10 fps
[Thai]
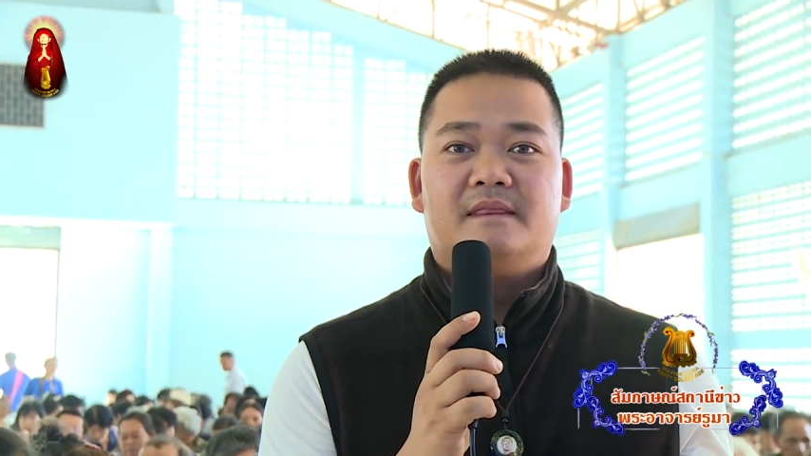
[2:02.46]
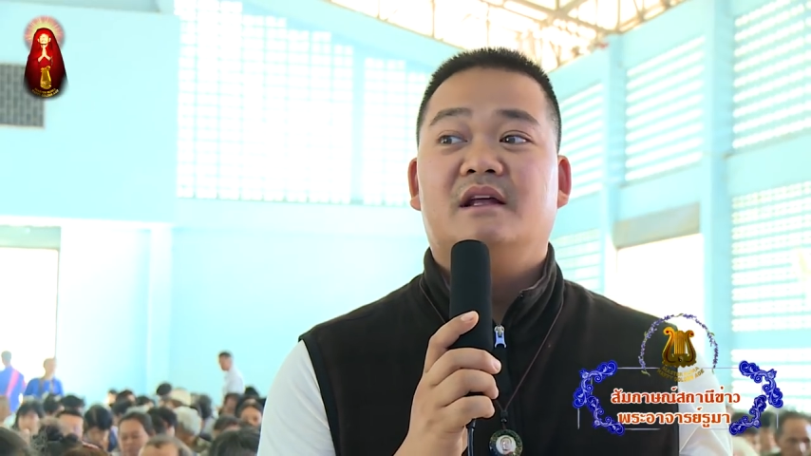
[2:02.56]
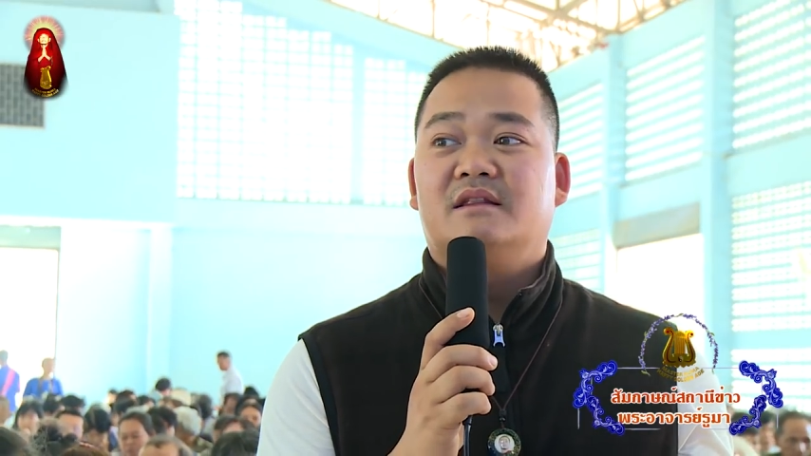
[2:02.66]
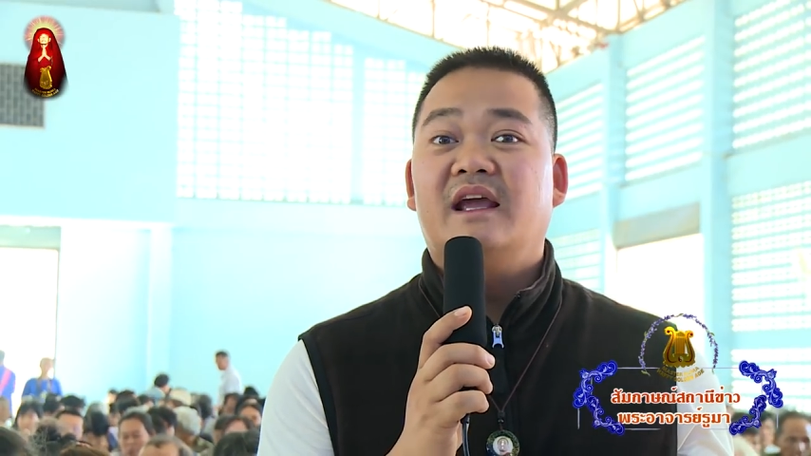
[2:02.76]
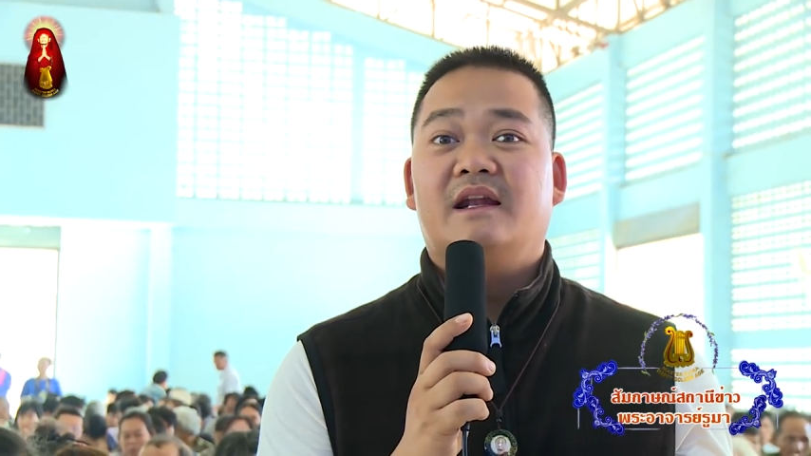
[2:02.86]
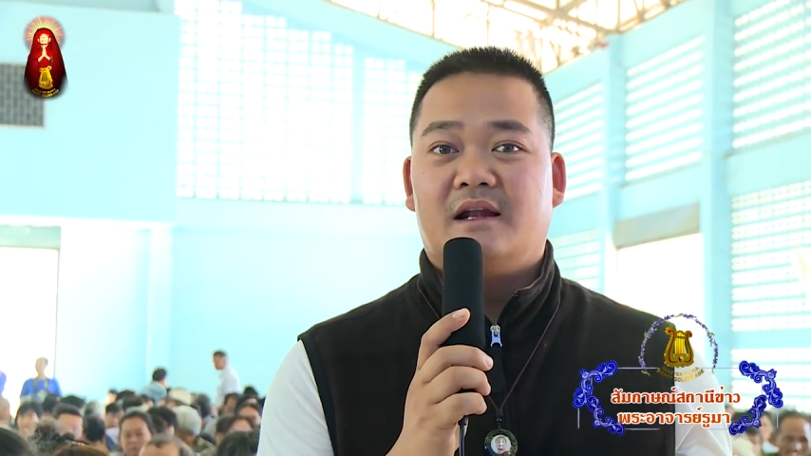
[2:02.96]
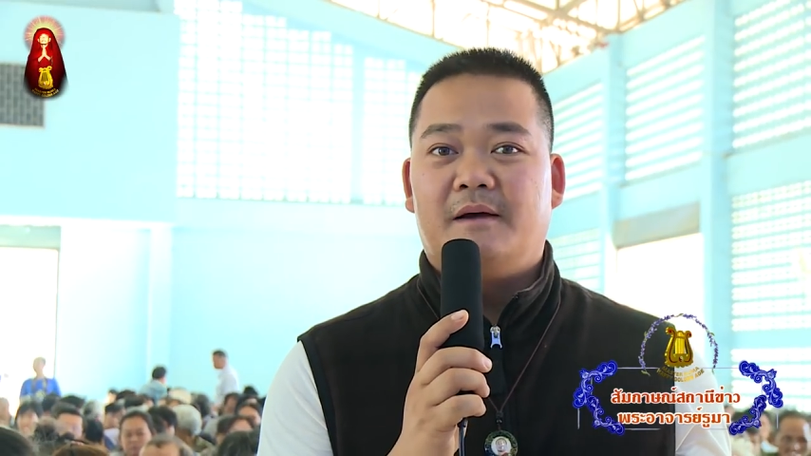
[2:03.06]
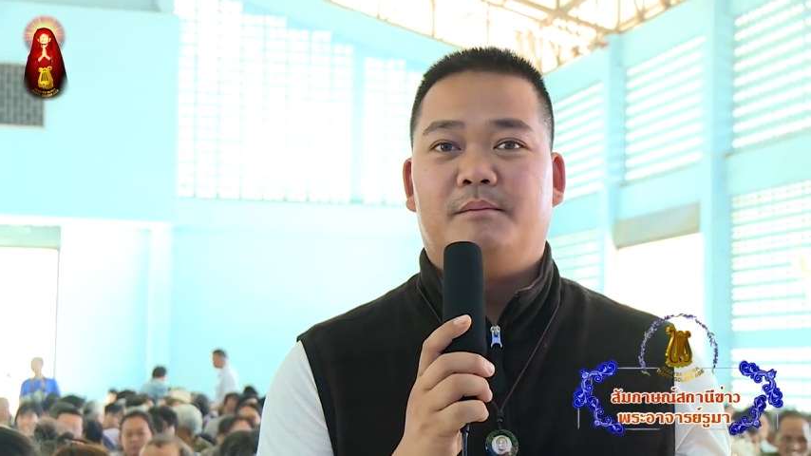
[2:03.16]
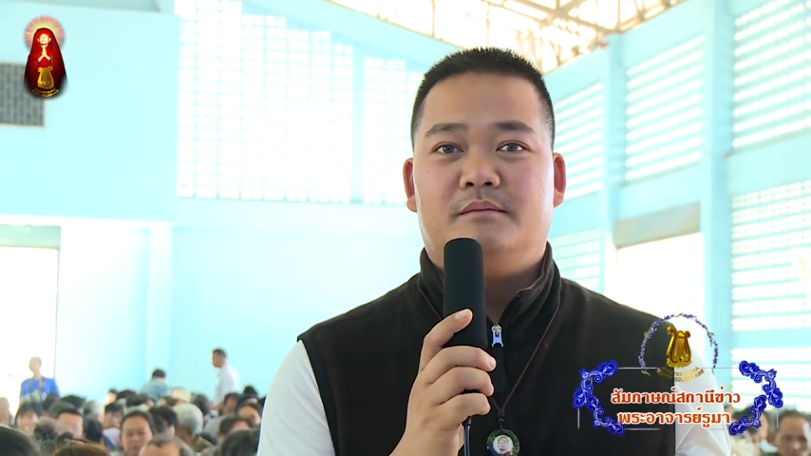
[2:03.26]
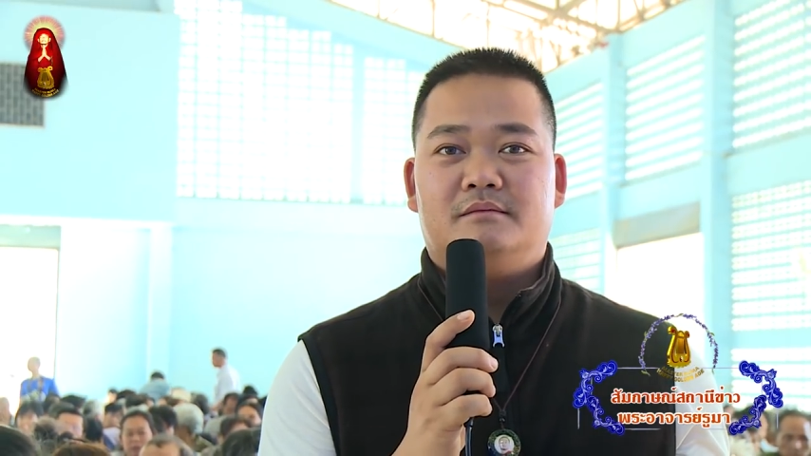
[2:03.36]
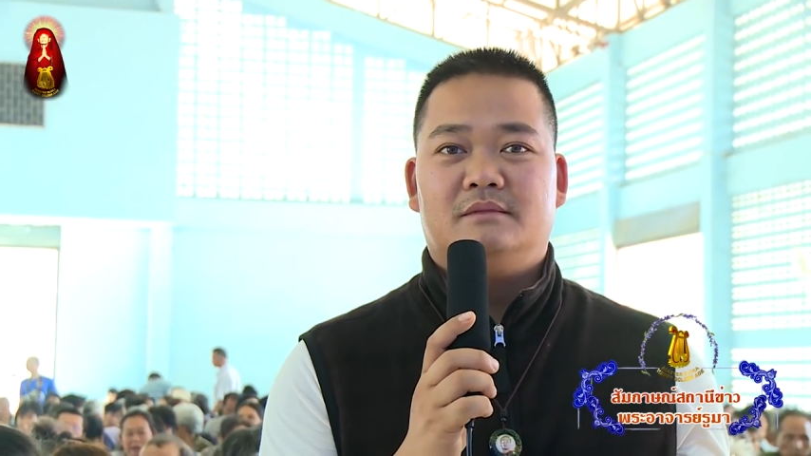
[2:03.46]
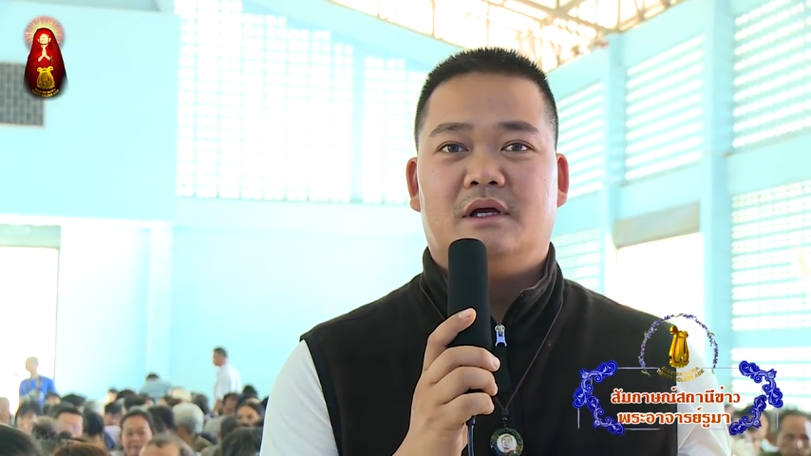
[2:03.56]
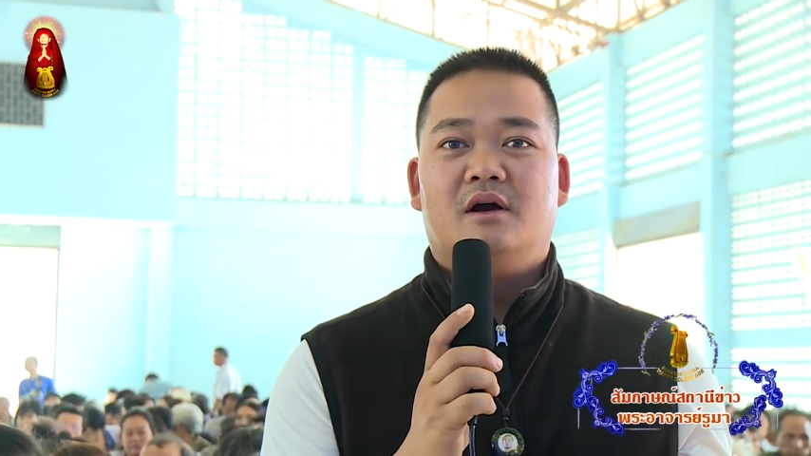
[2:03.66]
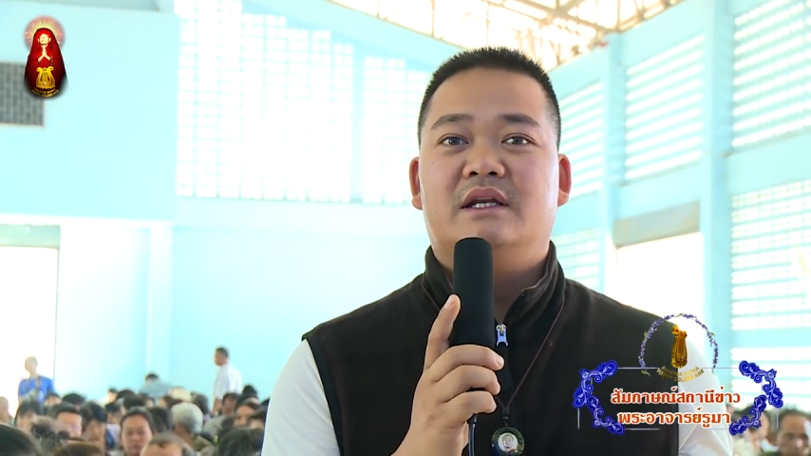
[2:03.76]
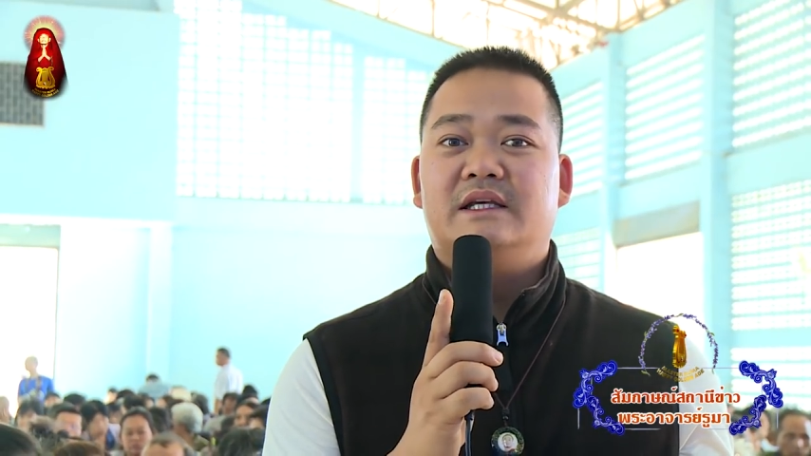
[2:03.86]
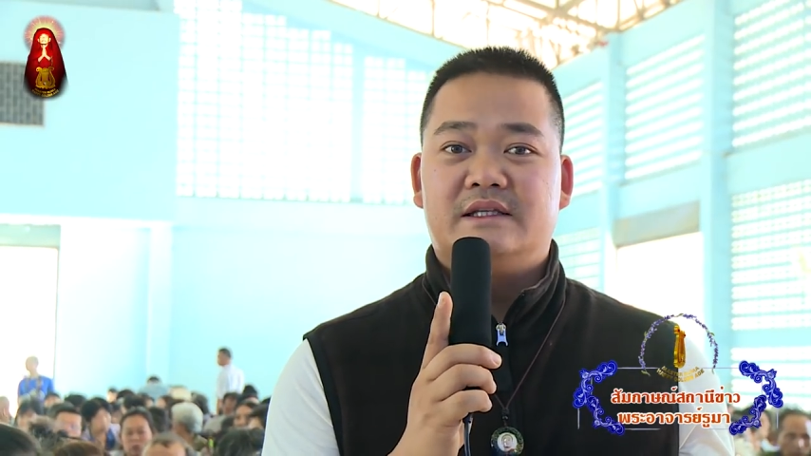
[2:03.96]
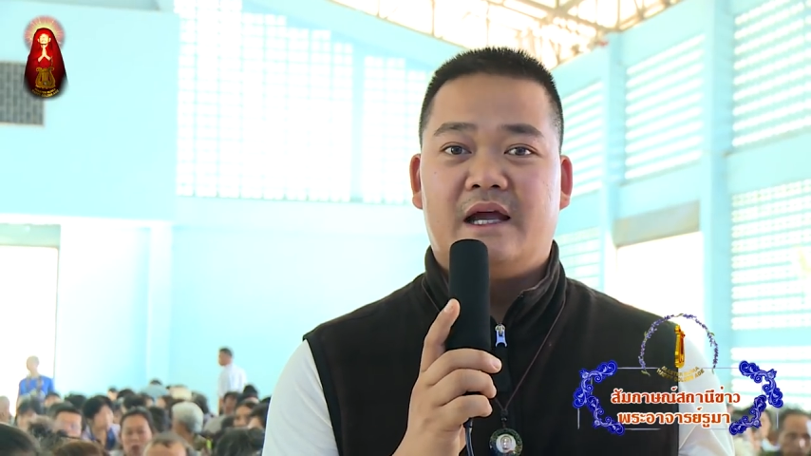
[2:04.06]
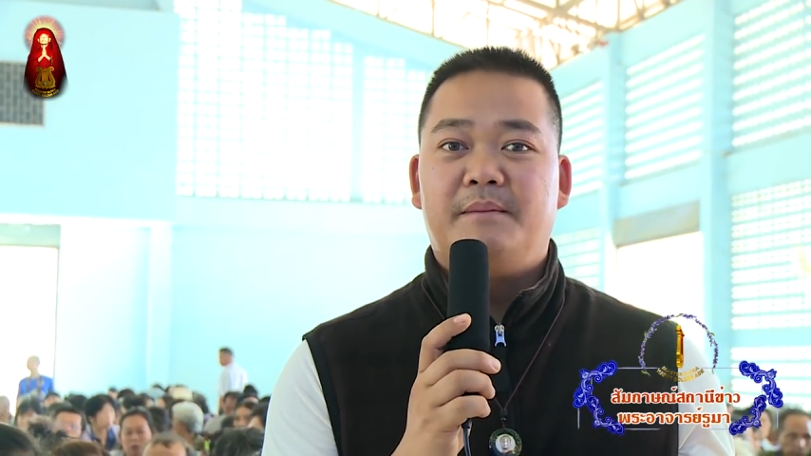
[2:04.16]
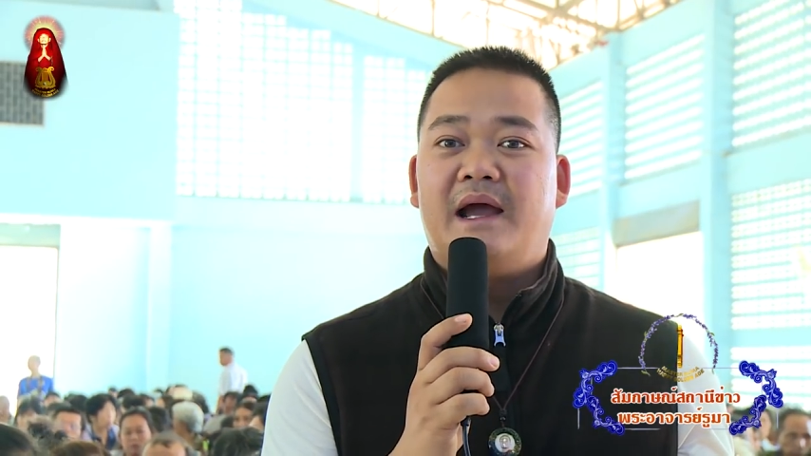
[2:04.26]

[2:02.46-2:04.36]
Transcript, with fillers: ตื่นเต้นครับ แล้วก็ดีใจ